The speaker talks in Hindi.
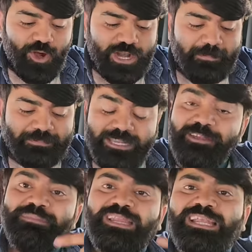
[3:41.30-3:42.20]
और आप
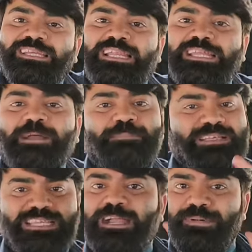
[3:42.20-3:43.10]
टीम क्रिएट करके आप
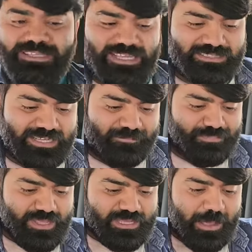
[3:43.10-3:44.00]
पैसे कमा सकते हैं
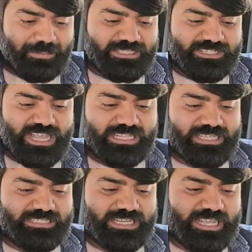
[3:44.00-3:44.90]
यहां पर नीचे
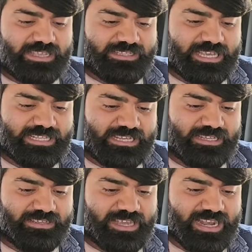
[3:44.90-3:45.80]
आते हैं देखिए ये
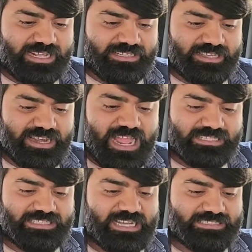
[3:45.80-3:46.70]
देखिए ये
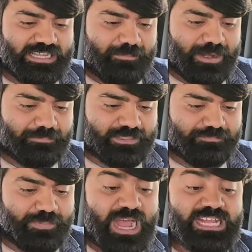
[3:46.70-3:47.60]
रैंक दिखाते हैं यहां पर आप
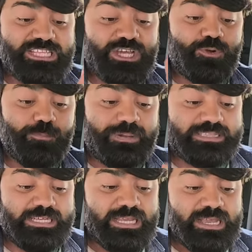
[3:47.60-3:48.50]
पांच
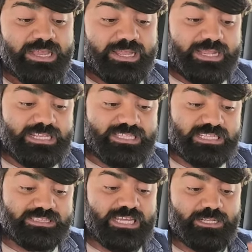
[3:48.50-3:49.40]
पति इस
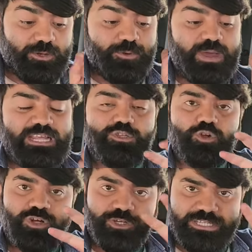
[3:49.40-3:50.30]
सत्तर करोड़ वाले
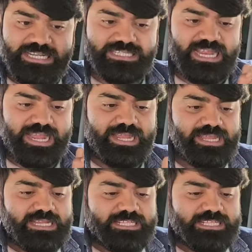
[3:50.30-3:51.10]
जो कॉन्टेस्ट है